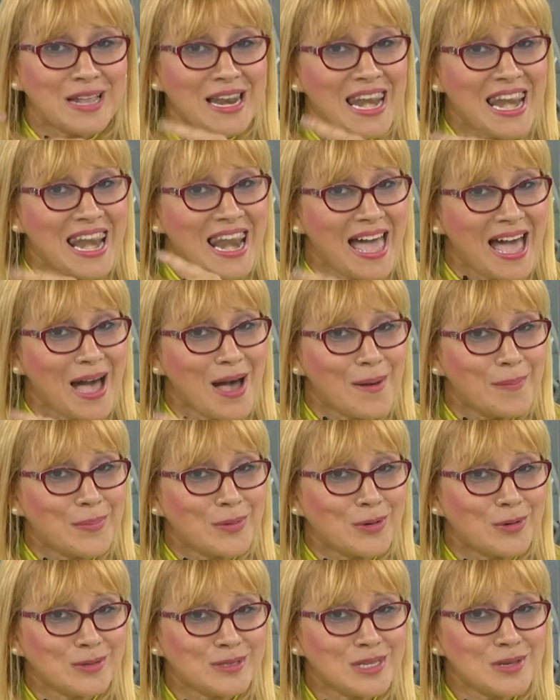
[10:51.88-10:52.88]
la
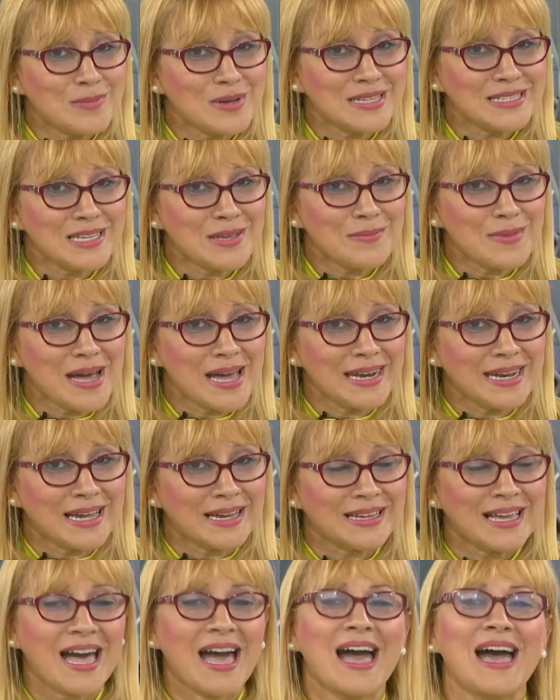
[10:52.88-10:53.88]
próxima semana.
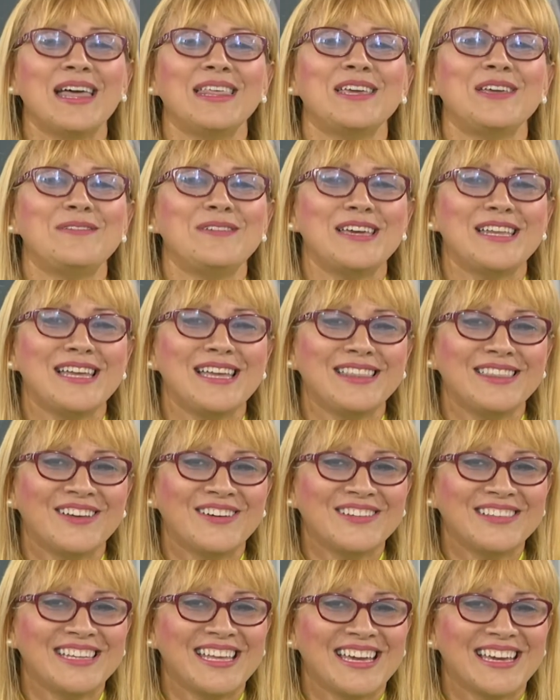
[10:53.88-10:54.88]
Adivinen
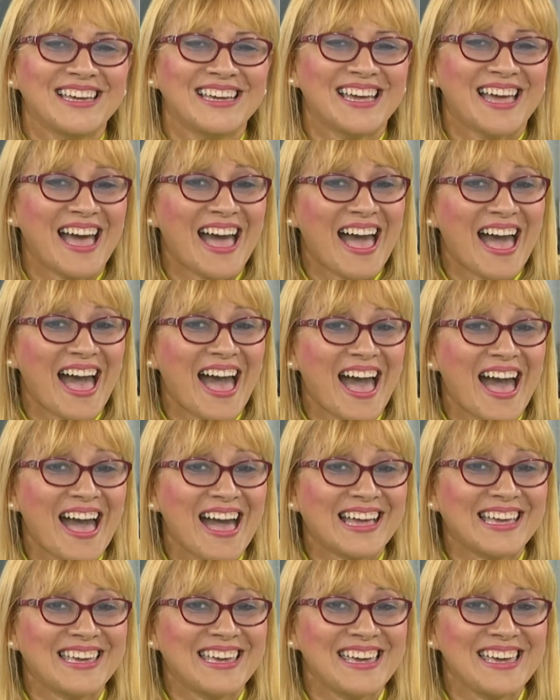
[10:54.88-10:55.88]
dónde.
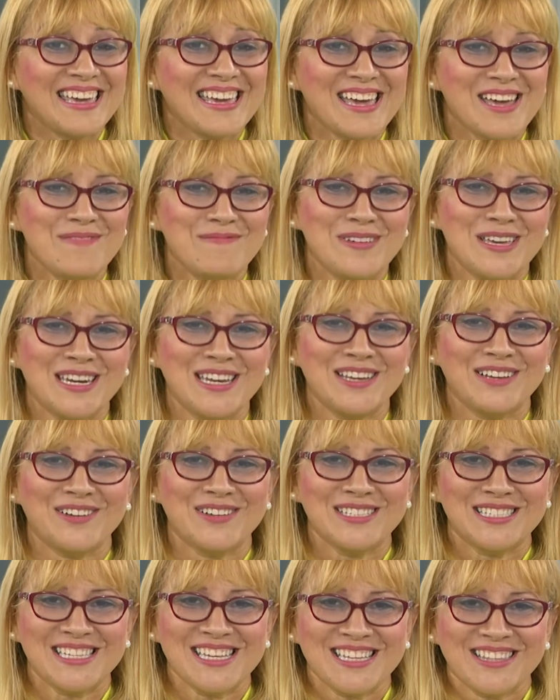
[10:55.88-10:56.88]
Aquí en mi
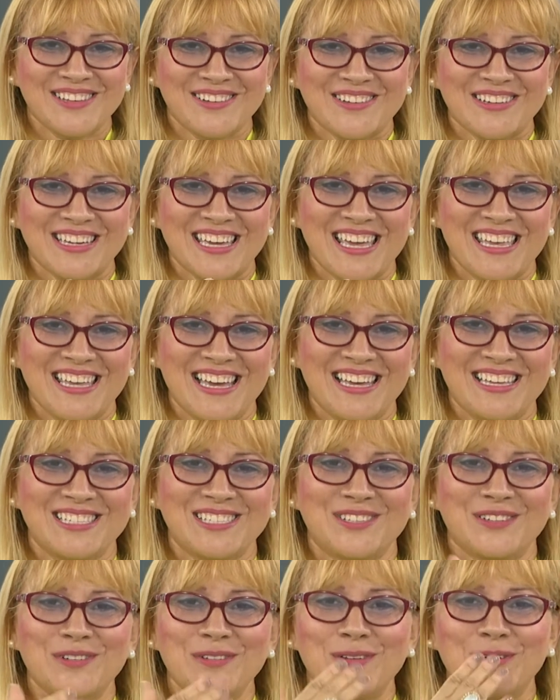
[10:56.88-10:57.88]
rinconcito, que ya es
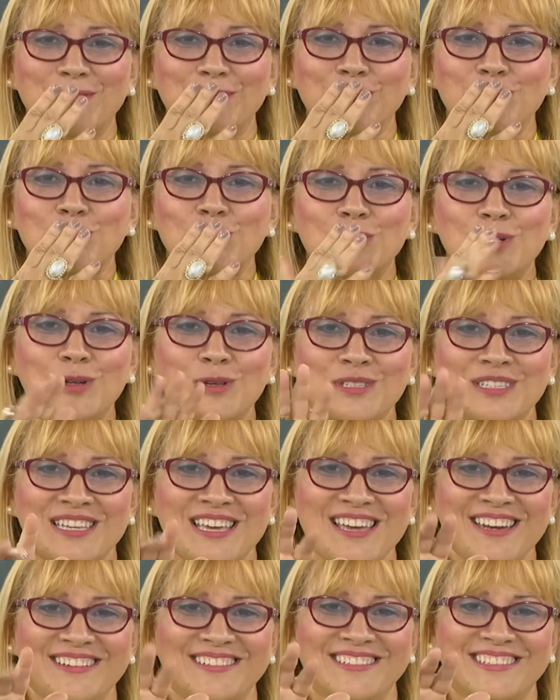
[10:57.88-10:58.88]
tuyo. Los
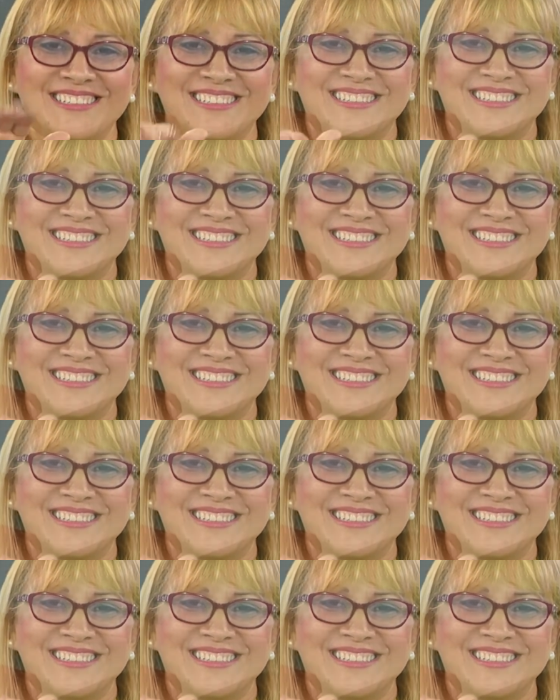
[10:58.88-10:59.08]
quiero.